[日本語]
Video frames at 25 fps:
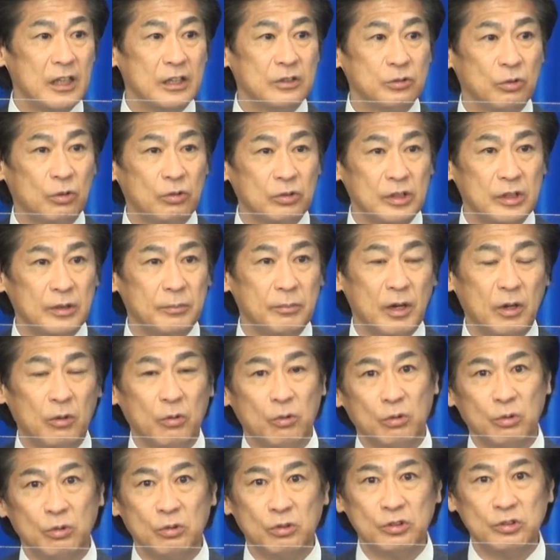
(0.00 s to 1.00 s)
そこに、まあ、
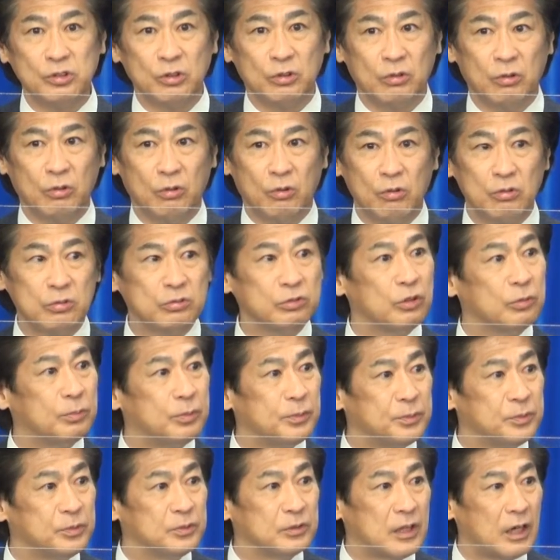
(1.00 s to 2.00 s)
厚労省多くの
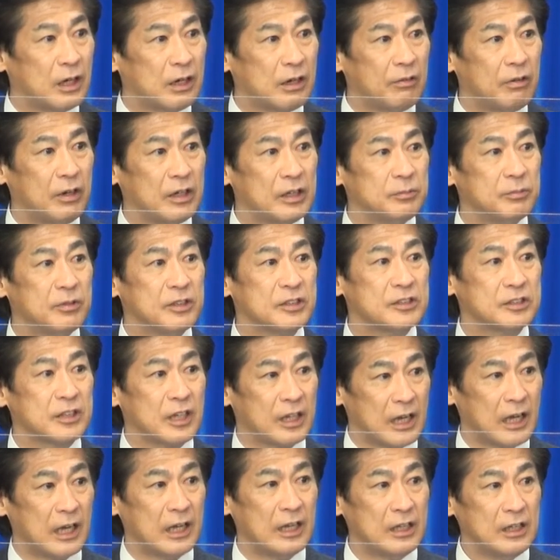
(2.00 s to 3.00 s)
部分関わります
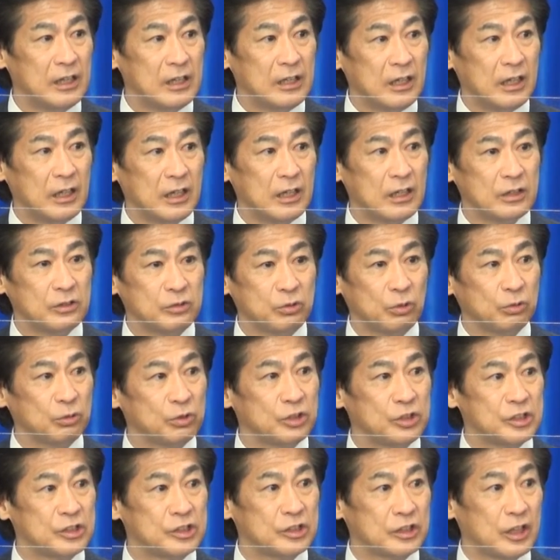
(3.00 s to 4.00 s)
から、あそこと
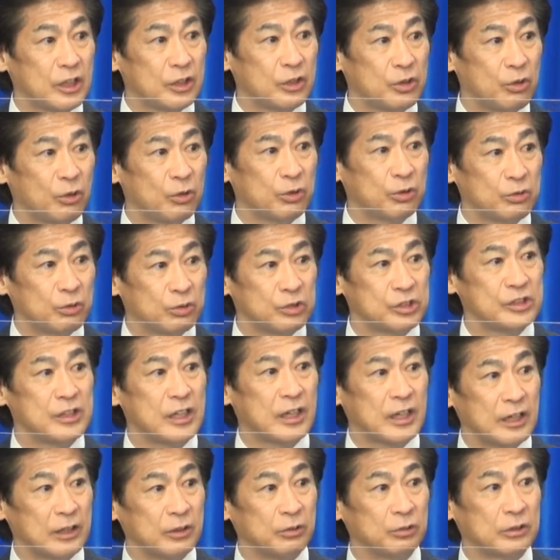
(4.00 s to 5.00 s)
しっかり協力をし
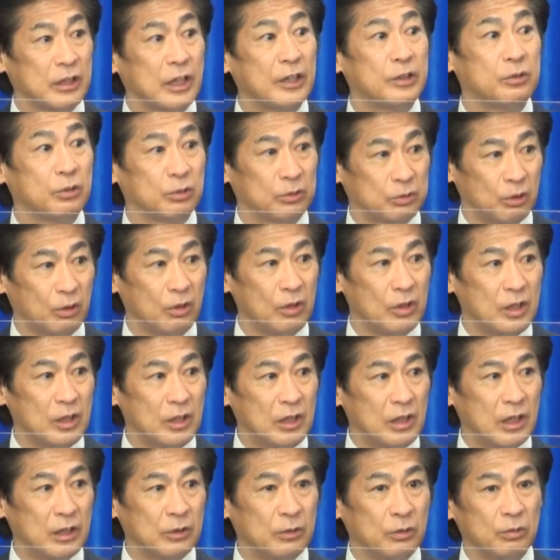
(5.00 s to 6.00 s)
ながらの対応と、
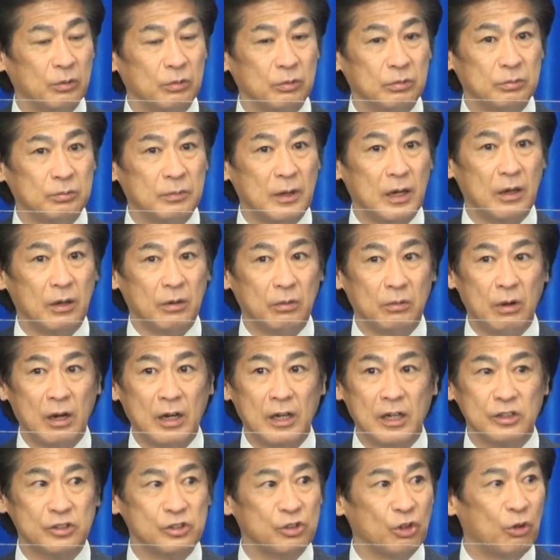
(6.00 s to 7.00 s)
あのまあ、我
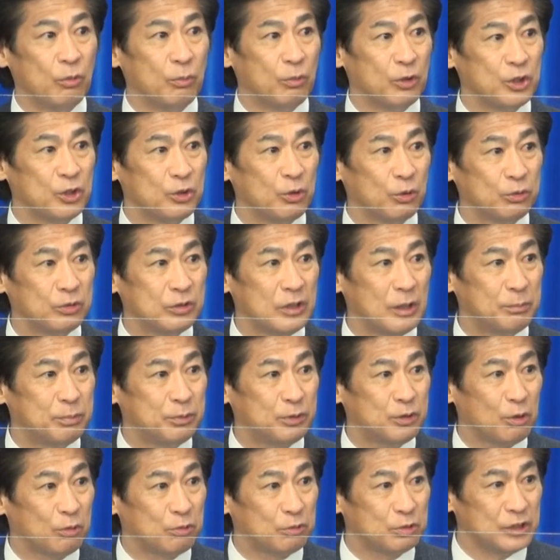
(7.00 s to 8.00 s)
が省もいろんな
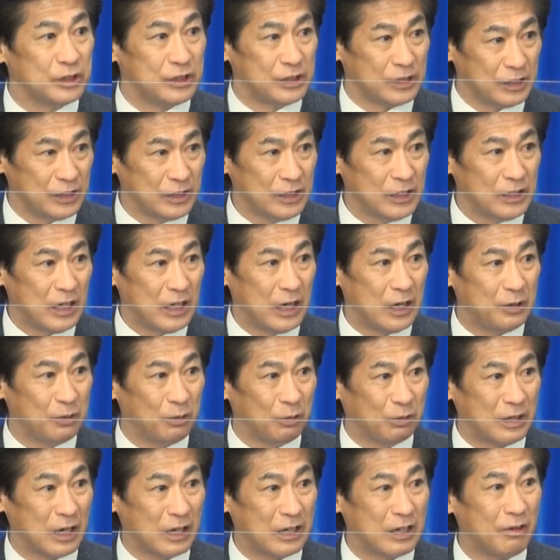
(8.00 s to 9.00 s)
部局にあ
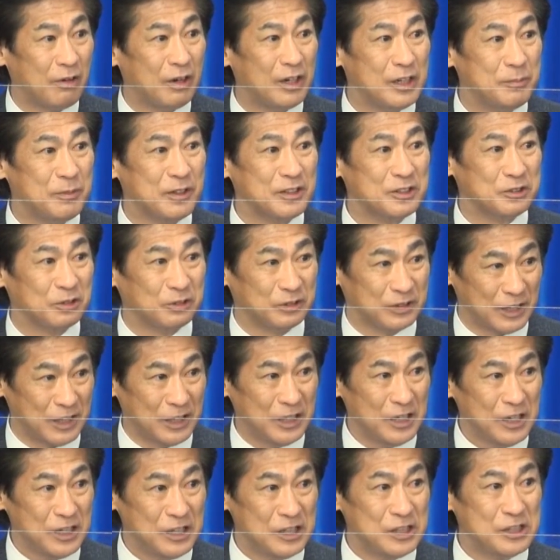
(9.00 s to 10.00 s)
の関わりますので、
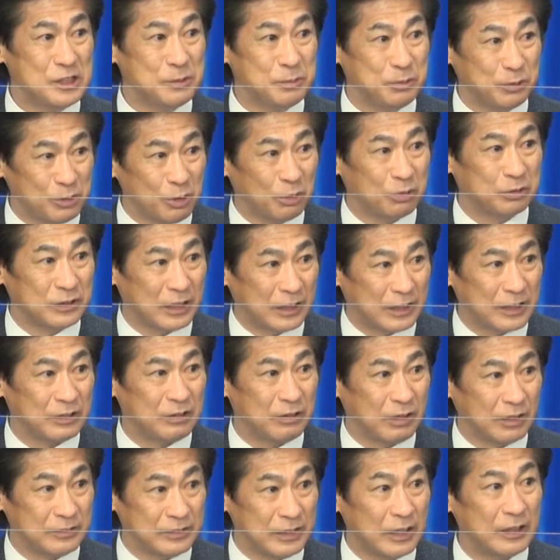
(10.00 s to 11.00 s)
一部局だけ
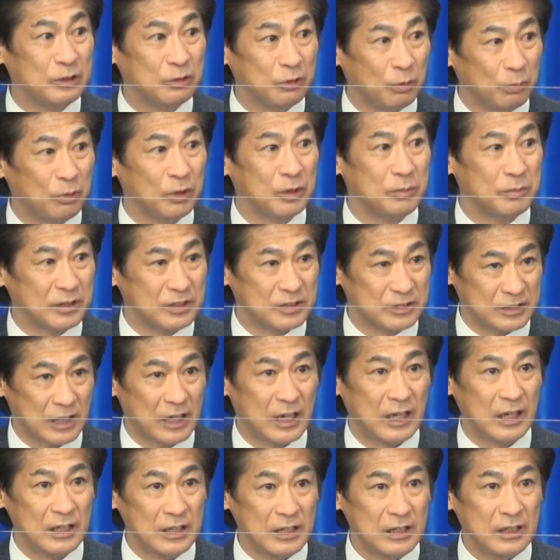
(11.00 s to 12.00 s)
ではないと思いますか
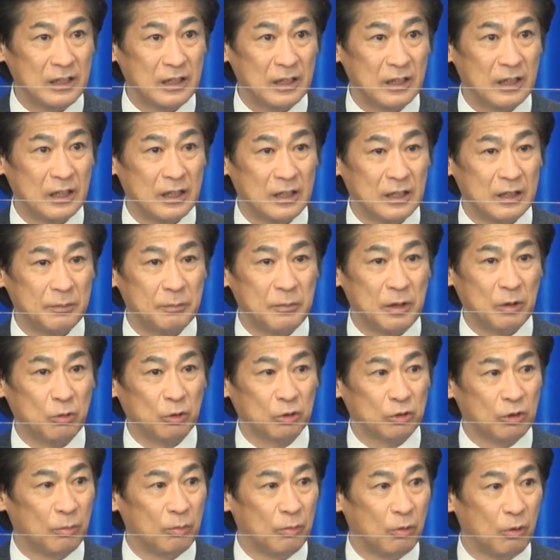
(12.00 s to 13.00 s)
ら、あまあ、
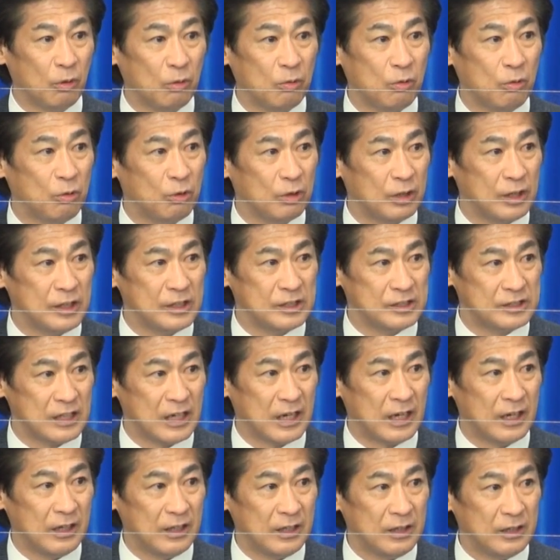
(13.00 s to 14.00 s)
子ども、高齢
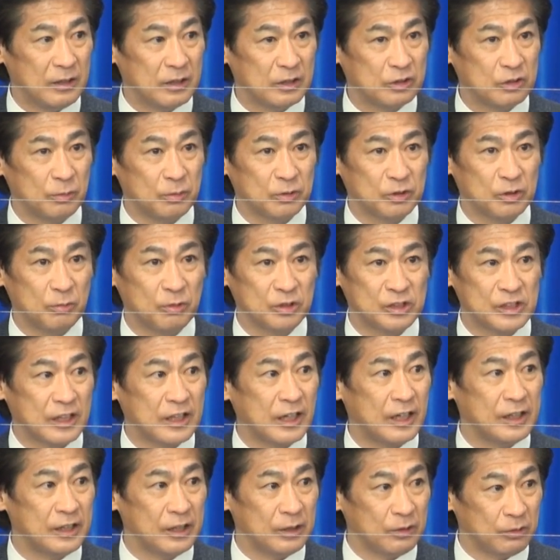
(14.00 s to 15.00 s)
者、そもそも社
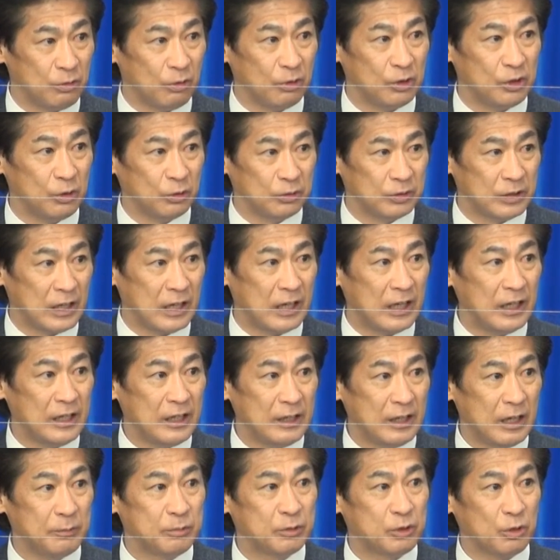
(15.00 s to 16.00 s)
会連合、いろんな
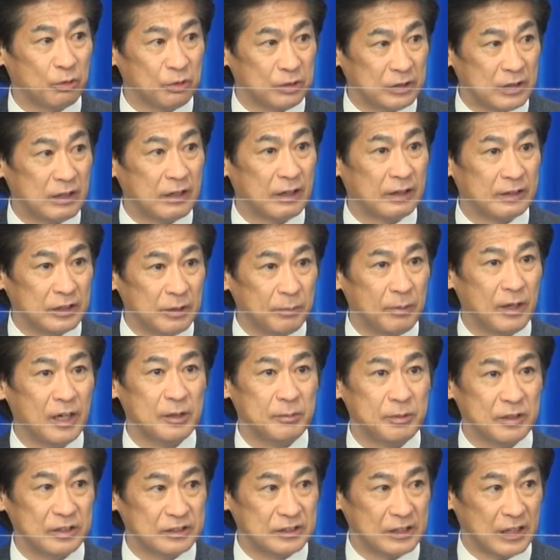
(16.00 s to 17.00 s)
部局に関わってまい
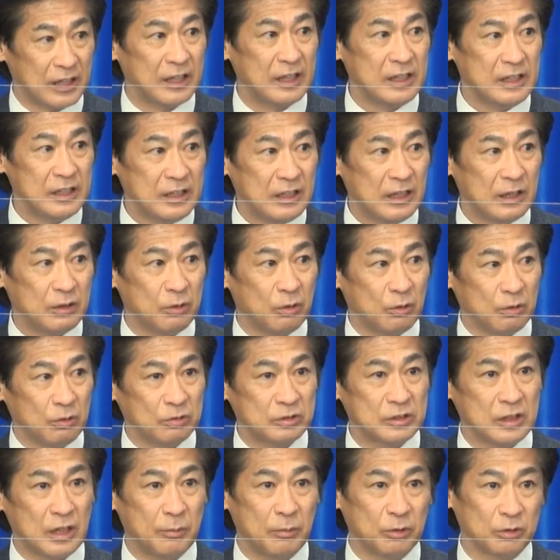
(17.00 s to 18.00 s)
りますから、あの
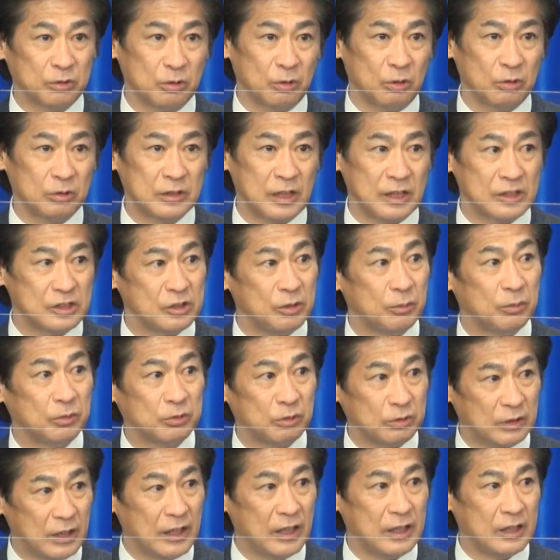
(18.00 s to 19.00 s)
坂本大臣のも
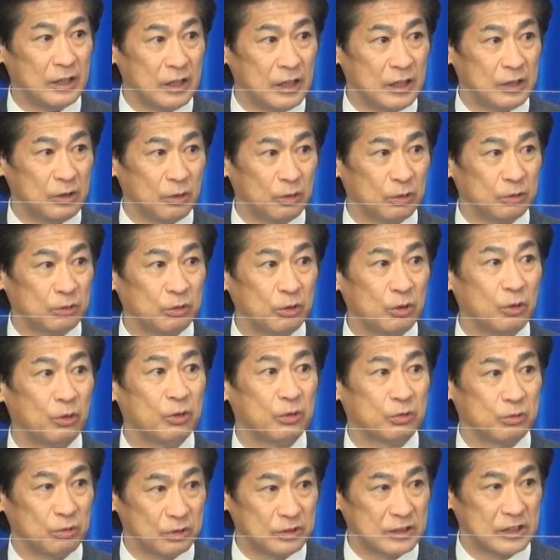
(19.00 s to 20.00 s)
とで、えー、いろいろと協
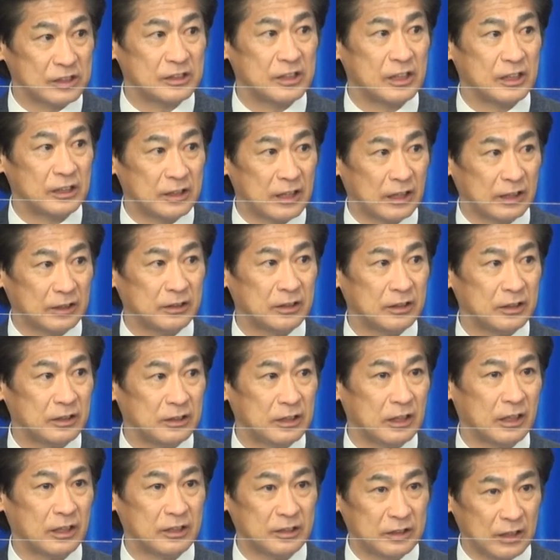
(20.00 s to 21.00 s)
力をさせていた
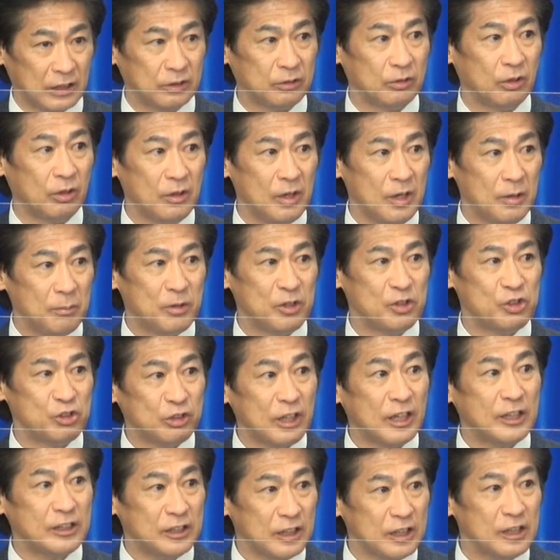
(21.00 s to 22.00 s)
だきたいと、まあ、主
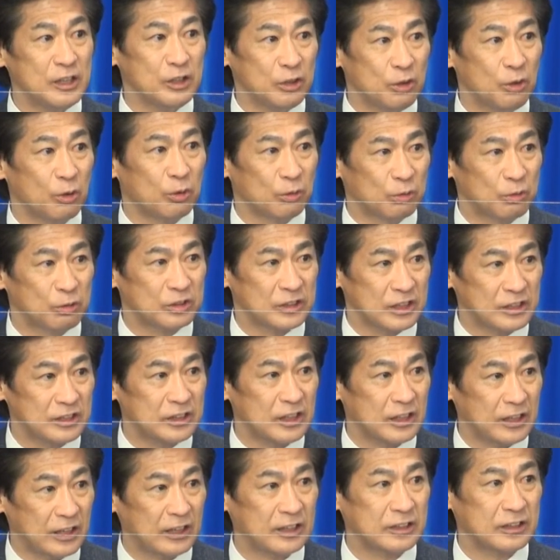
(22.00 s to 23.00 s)
体的に協力をさせ
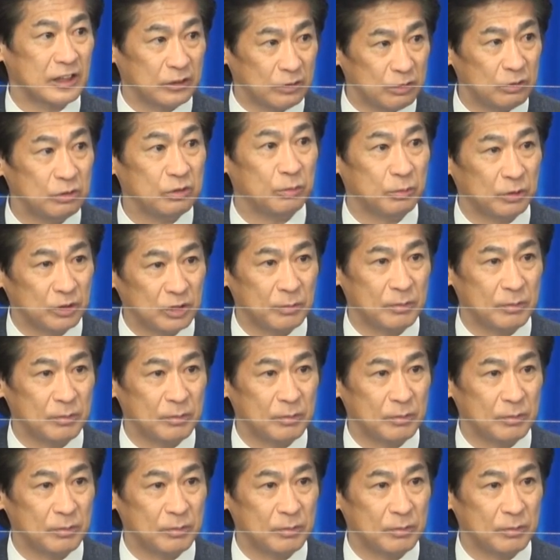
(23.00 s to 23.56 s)
ていただきたいというふうに